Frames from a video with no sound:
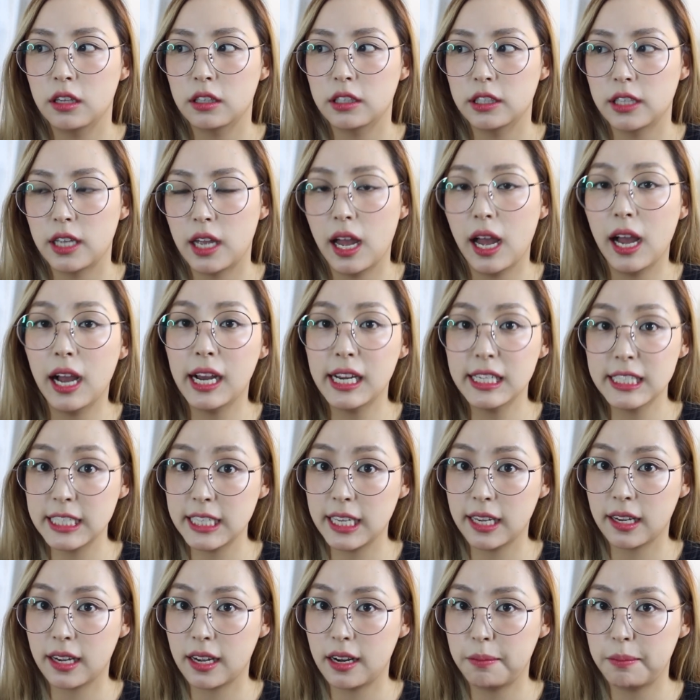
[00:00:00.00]
그냥 한 가지
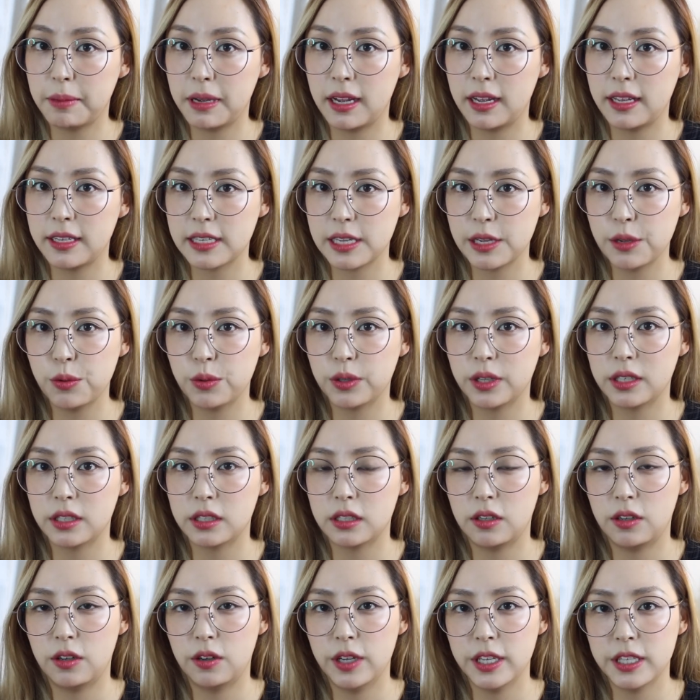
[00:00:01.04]
색깔만
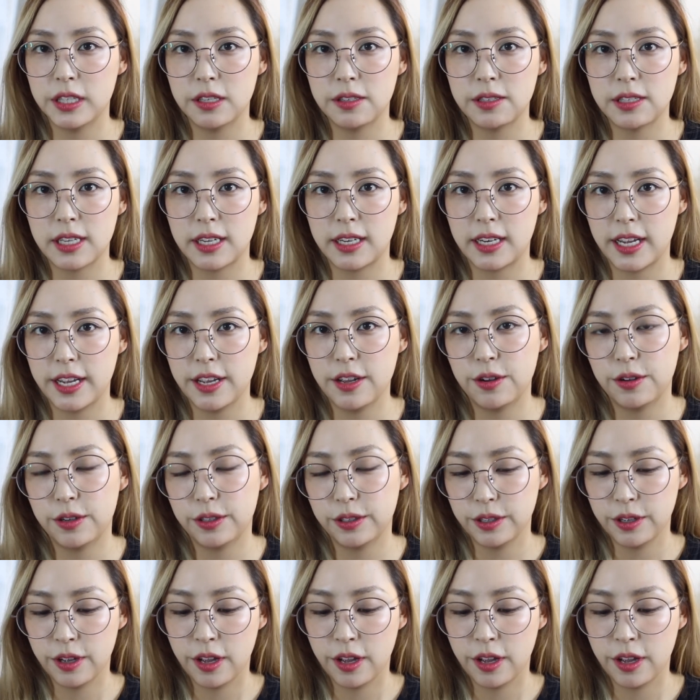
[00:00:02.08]
사용해서 했었잖아요.